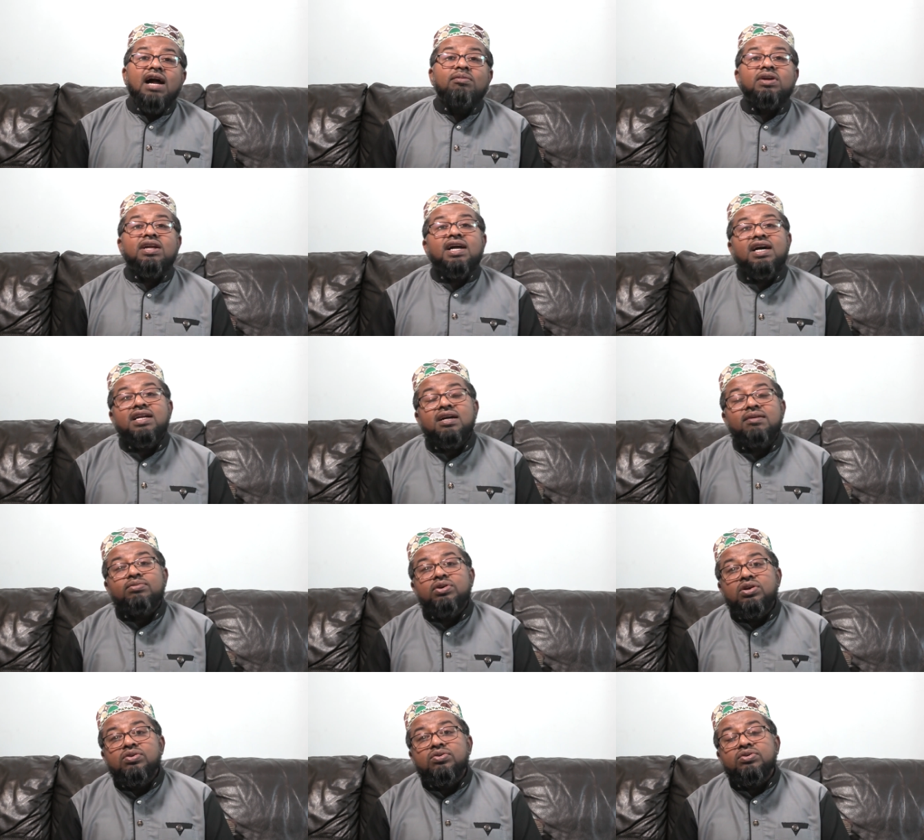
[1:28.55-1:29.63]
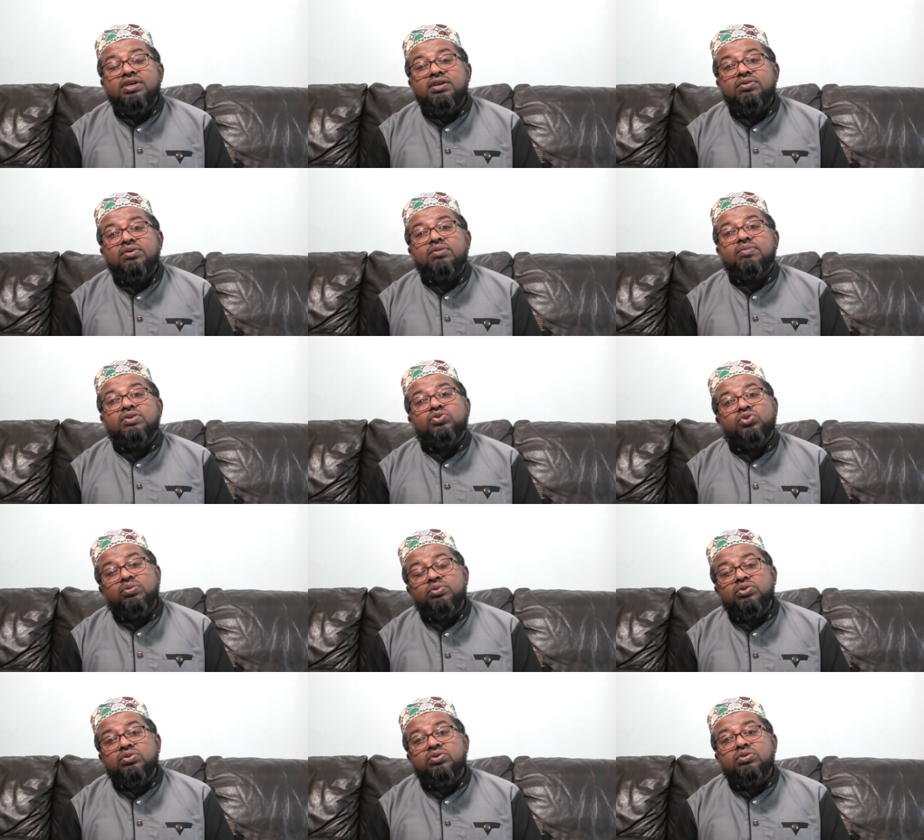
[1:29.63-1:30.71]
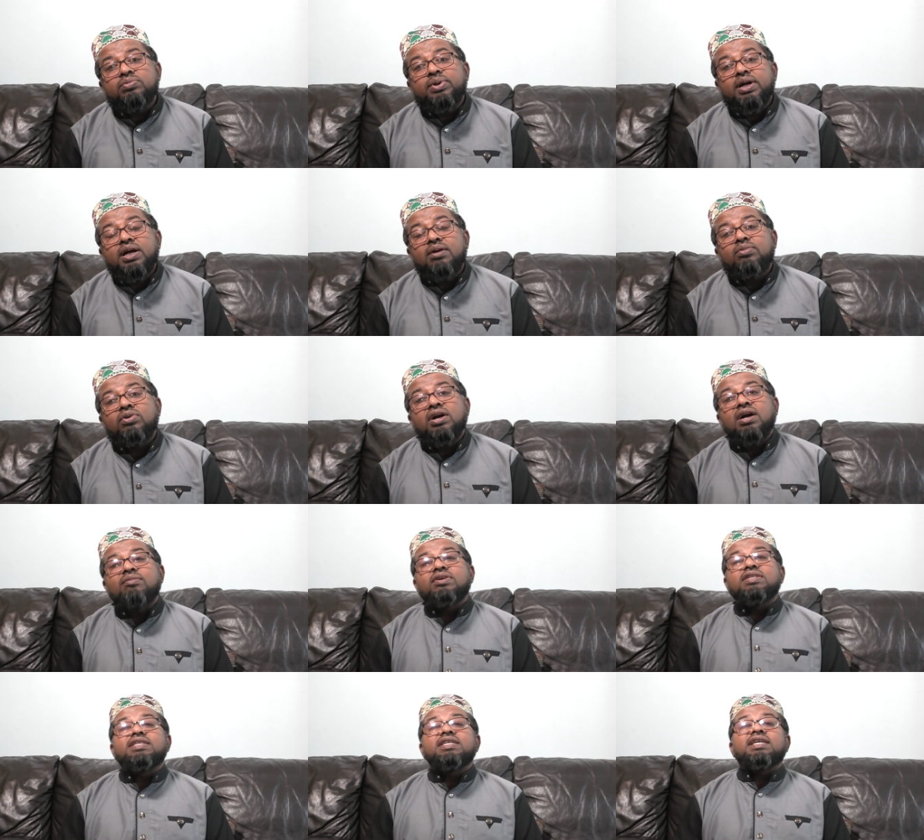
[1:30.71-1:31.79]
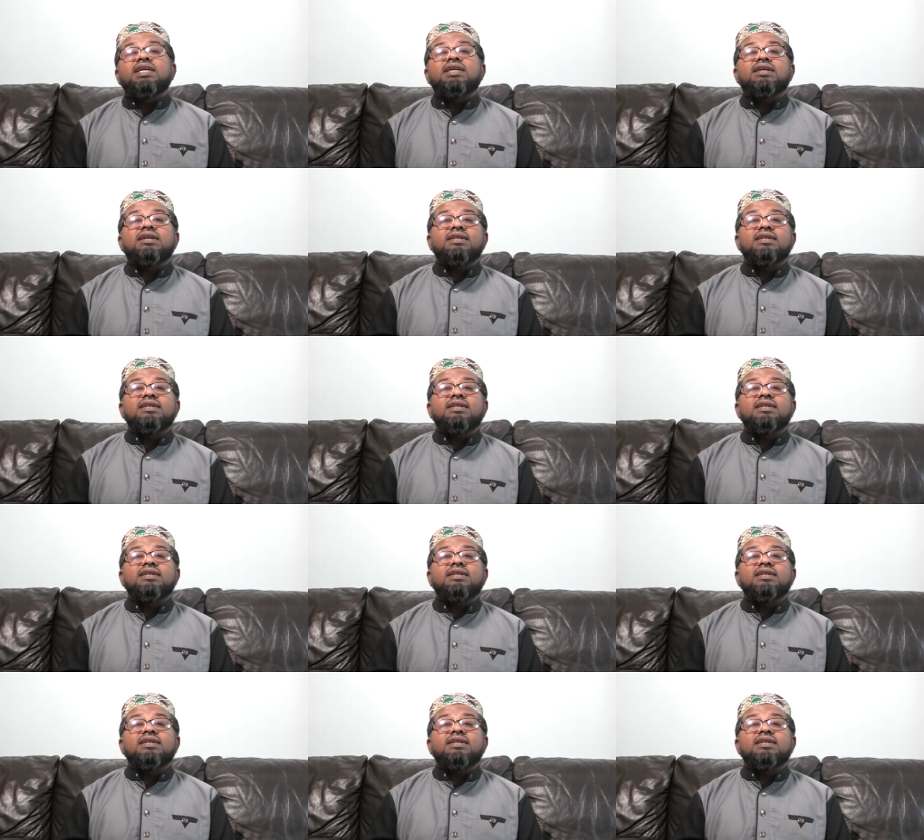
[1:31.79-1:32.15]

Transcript: আবার খারাপ হইলেও কি করবা সবর করবা এবং আমার দিকে